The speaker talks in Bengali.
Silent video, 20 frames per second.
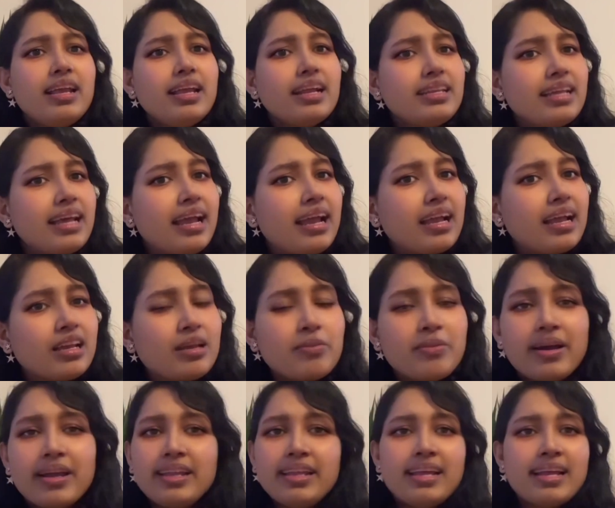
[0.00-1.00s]
এটা
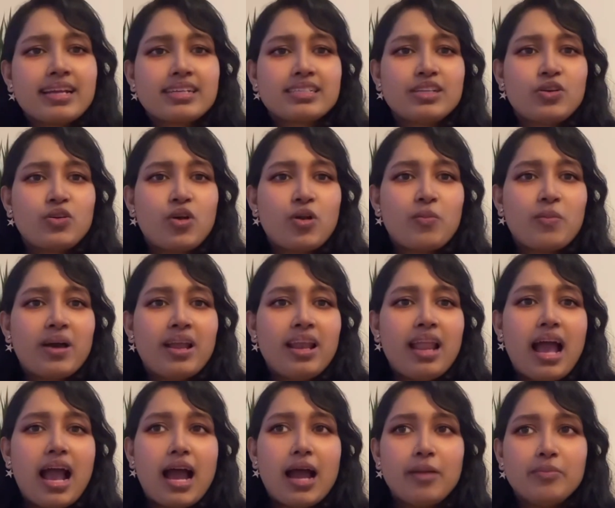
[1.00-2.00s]
একেবারেই একটা নর্মাল
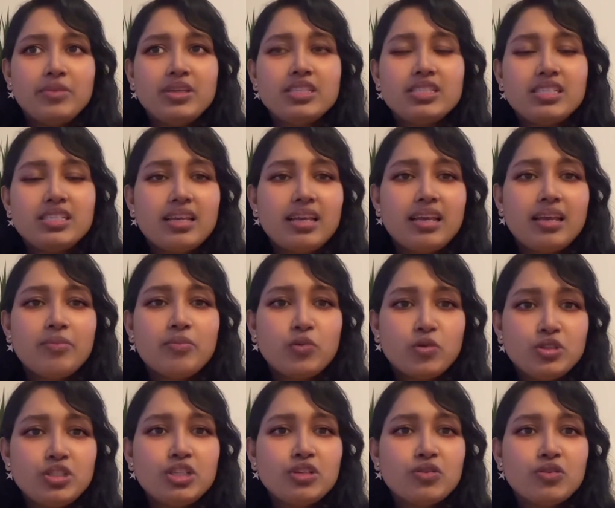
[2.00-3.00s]
আমি যে
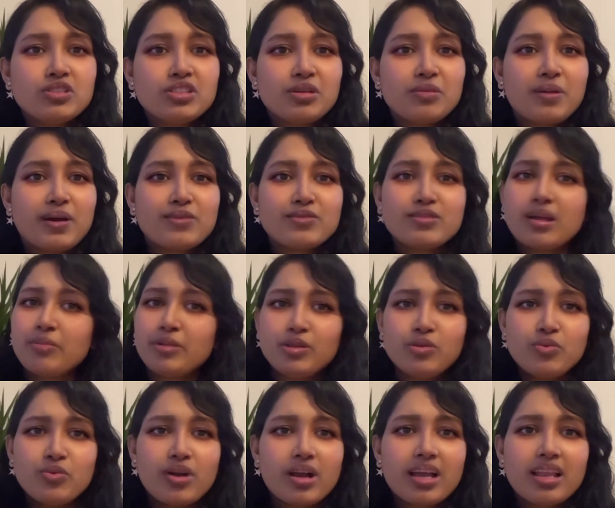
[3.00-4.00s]
মুন্সীগঞ্জের মানুষ আমি তো
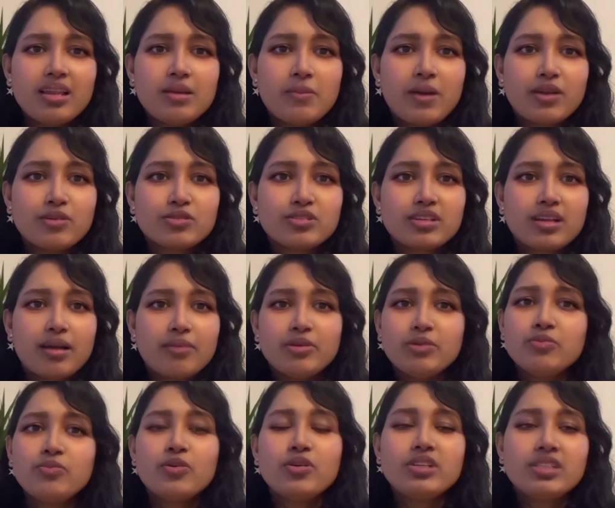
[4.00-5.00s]
নোয়াখালীর মানুষ না আমি
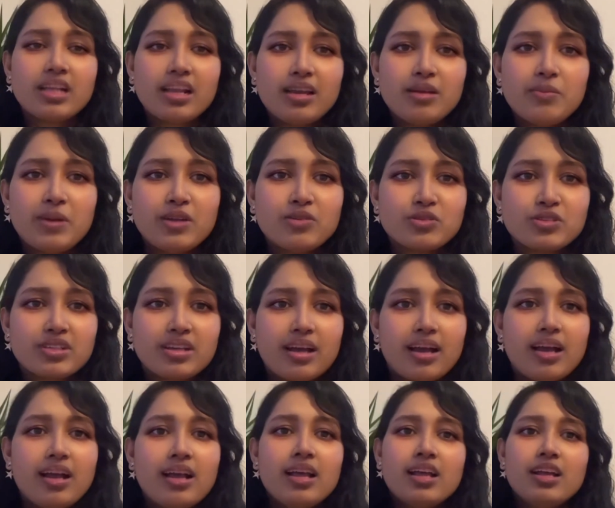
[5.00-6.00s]
বরিশালের মানুষ না
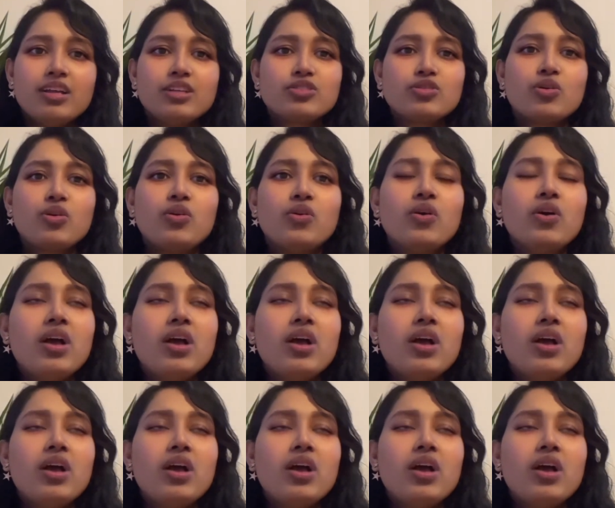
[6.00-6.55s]
সো